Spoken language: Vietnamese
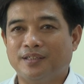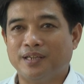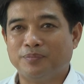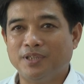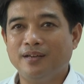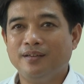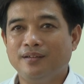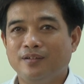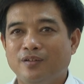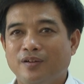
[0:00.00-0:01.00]
tiếp dân,
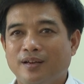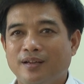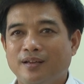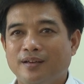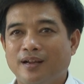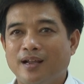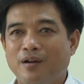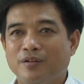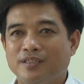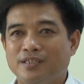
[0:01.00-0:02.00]
rồi là nâng
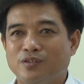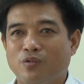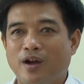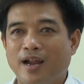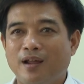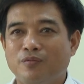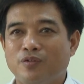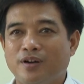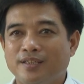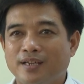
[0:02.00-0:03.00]
cao cái chỉ số hài lòng của người